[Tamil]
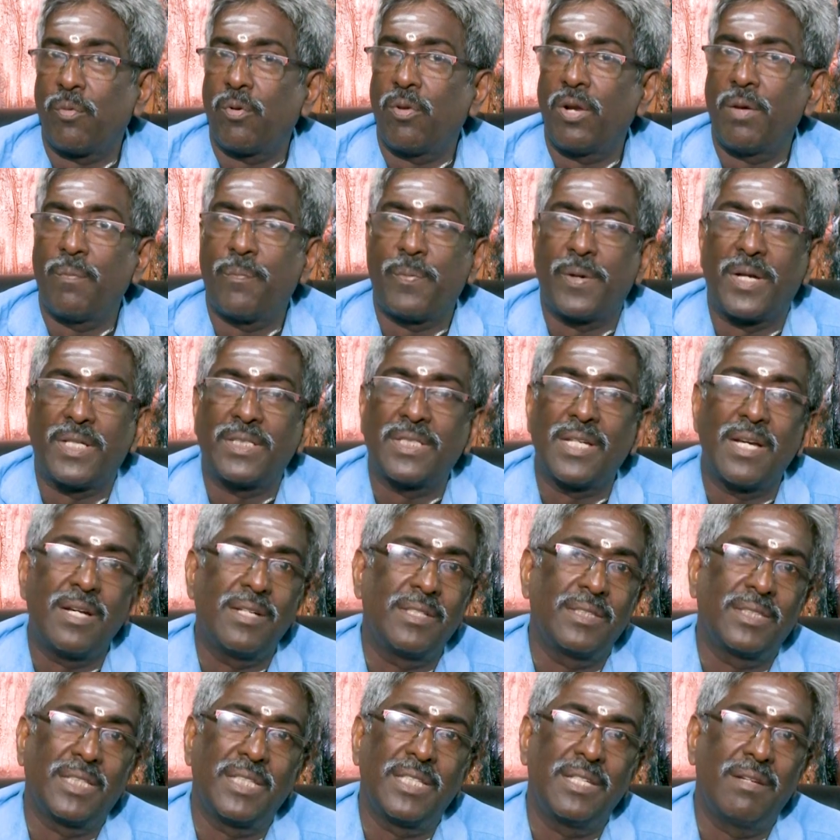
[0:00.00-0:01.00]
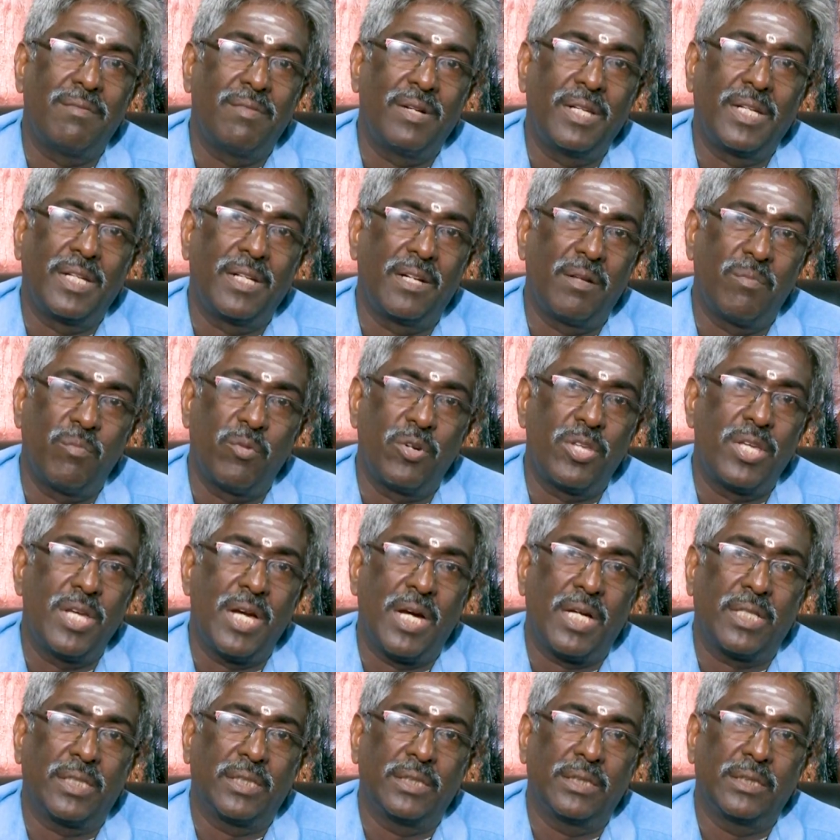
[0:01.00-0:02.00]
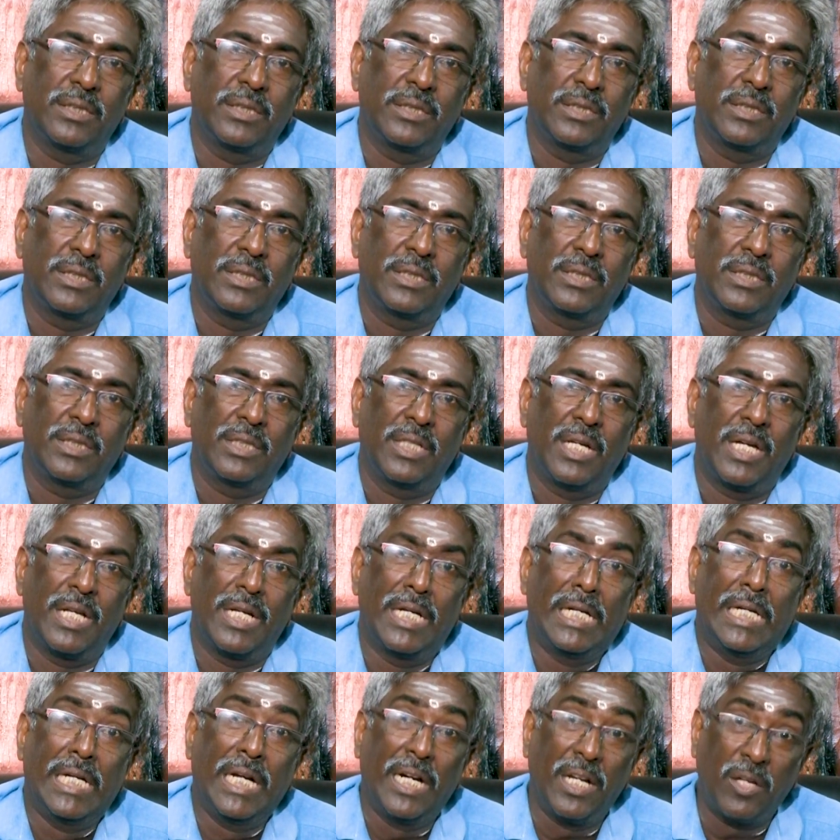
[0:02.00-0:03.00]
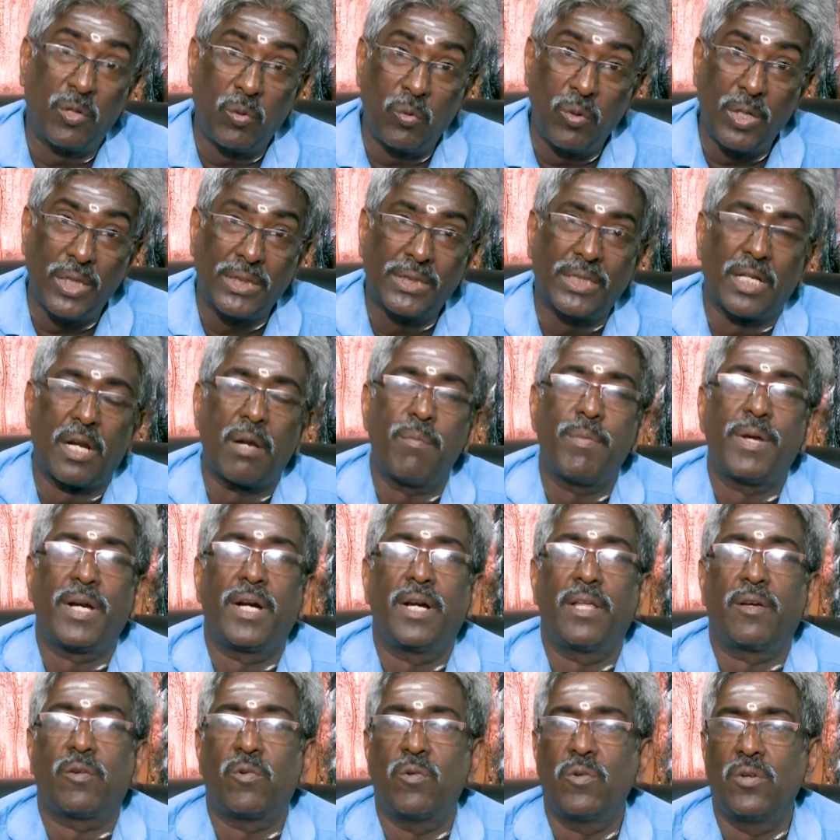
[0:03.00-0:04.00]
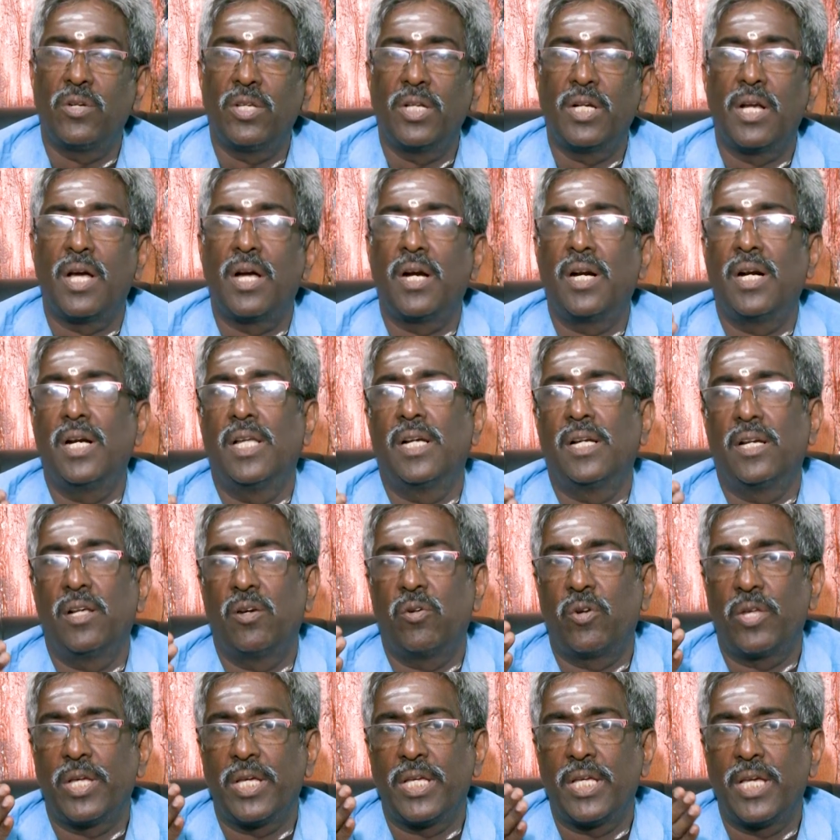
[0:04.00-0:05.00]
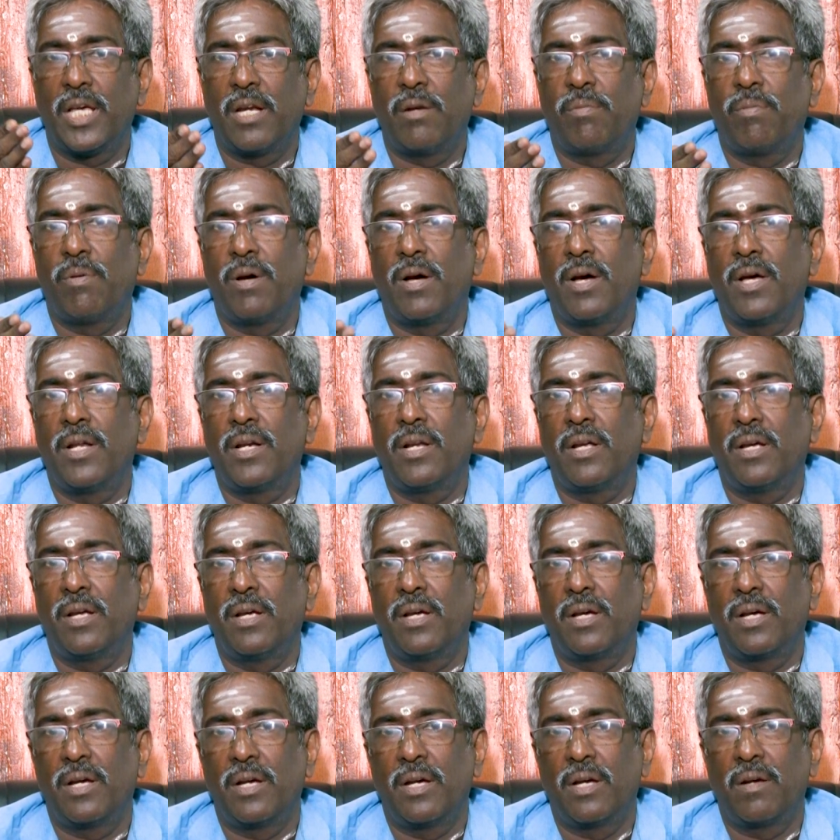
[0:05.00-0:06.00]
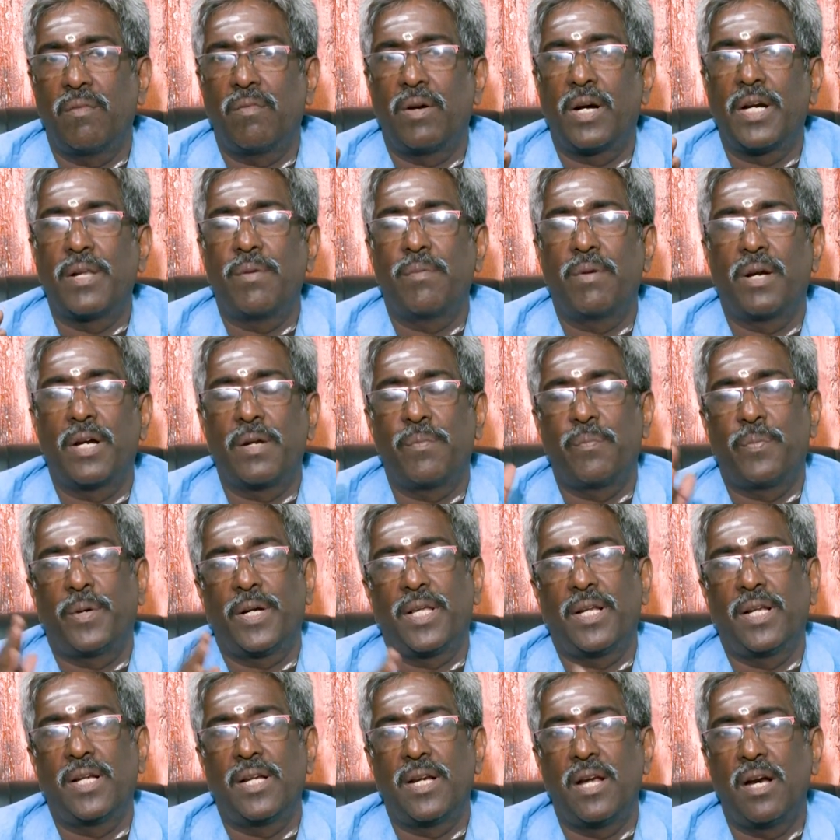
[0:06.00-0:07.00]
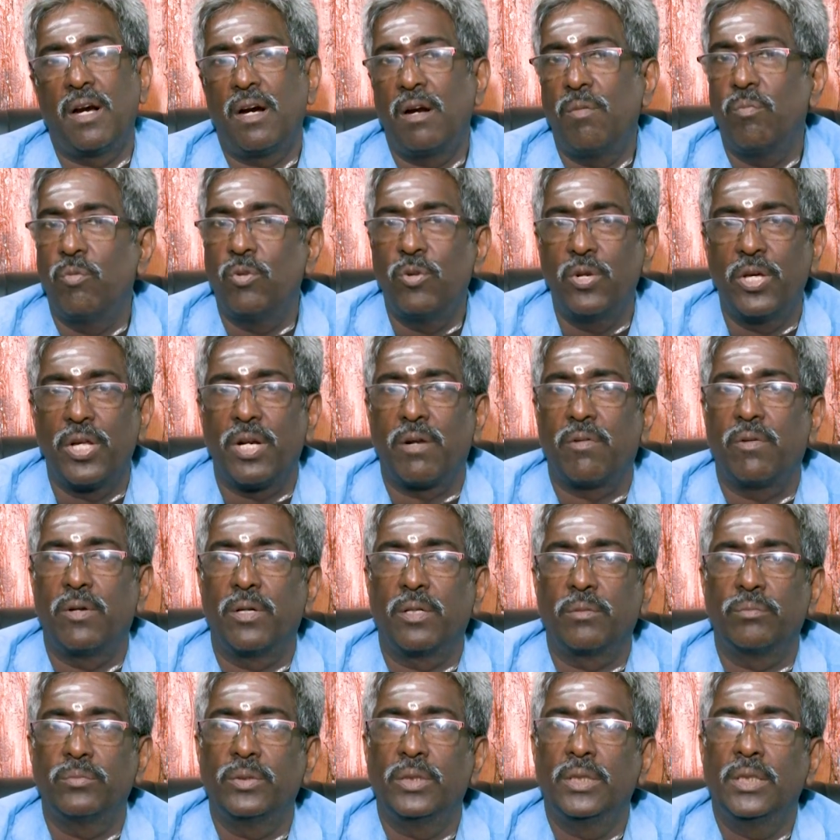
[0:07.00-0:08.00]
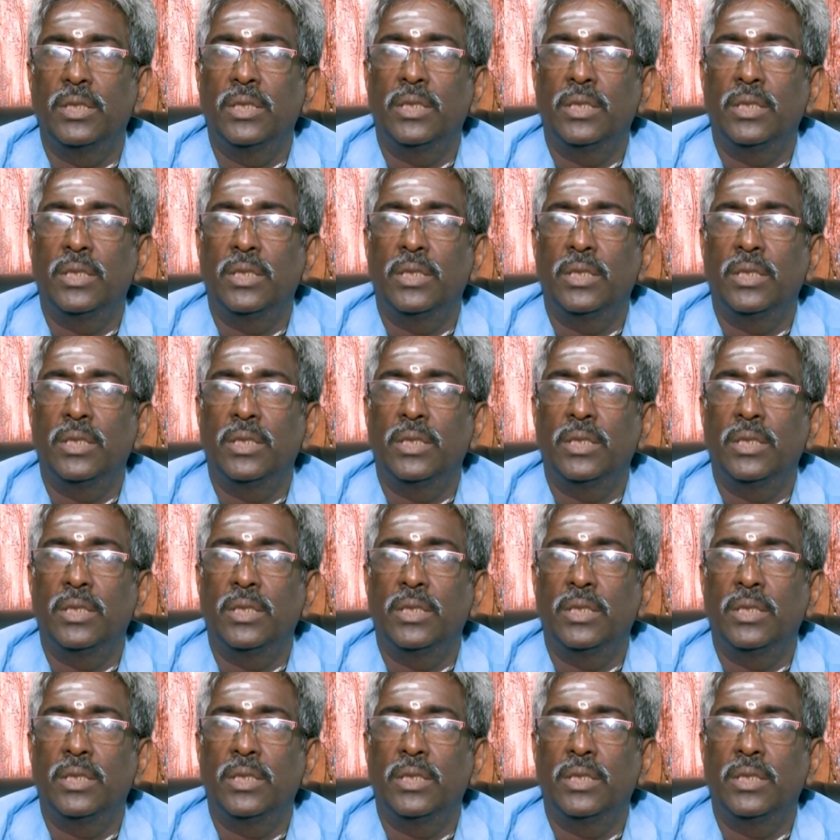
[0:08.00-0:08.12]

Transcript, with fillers: போல பாசாங்கு செய்ய வழிக்கிட முடியாது எங்களுக்கு உள்ள திறமைகளை கொண்டு நாங்கள் எங்களுடைய இயல்பான அடி அடிப்படையில் நாங்கள் முன்னேற வேணும்